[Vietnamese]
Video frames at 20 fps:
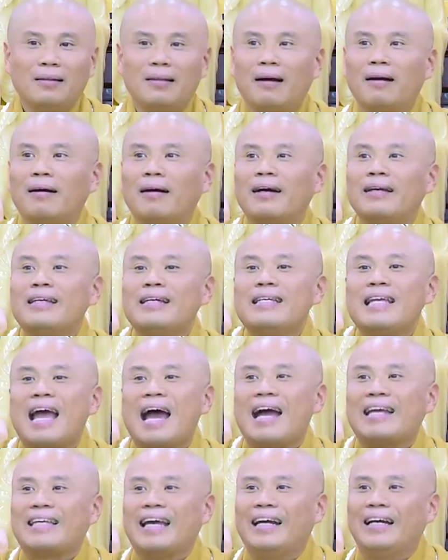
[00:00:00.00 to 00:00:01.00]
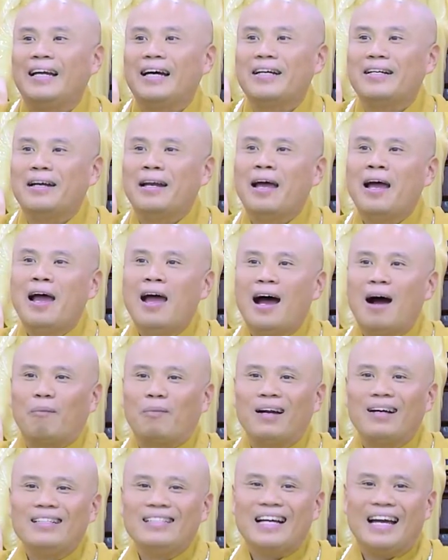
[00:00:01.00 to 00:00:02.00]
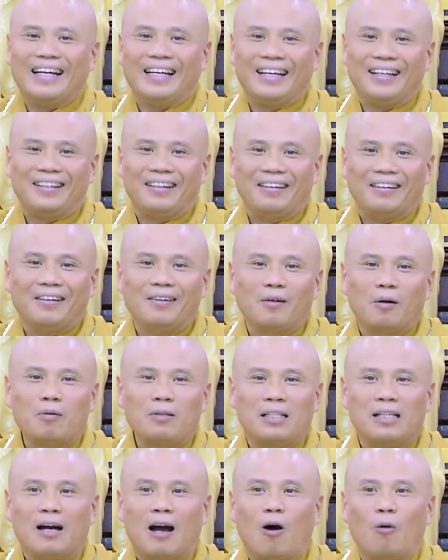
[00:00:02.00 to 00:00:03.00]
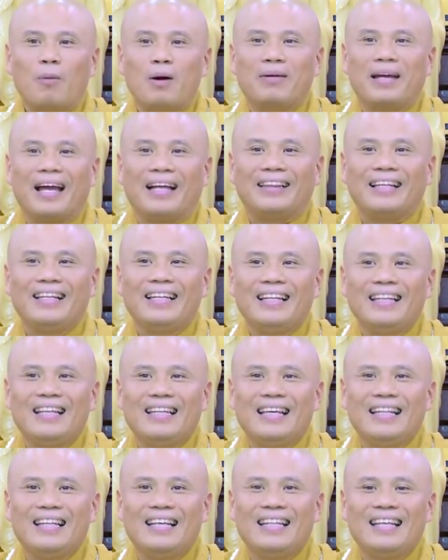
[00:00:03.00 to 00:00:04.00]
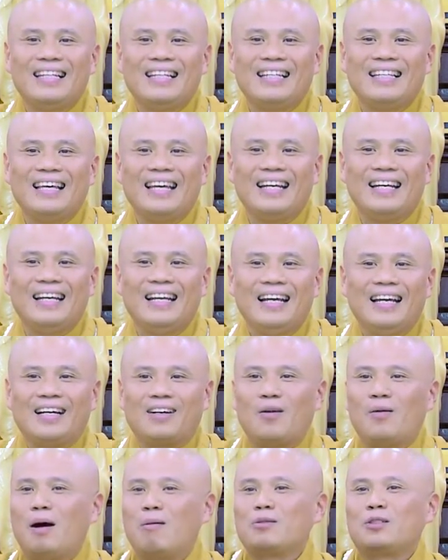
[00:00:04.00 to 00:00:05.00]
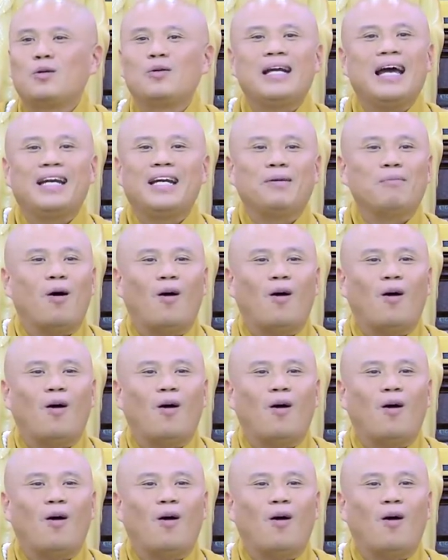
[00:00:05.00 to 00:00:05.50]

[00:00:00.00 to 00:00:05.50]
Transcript: từ ở dưới nhà chạy lên, ông đứng ngay cái cửa của sư hậu bước kẹt tin, cũng không xuống đây đi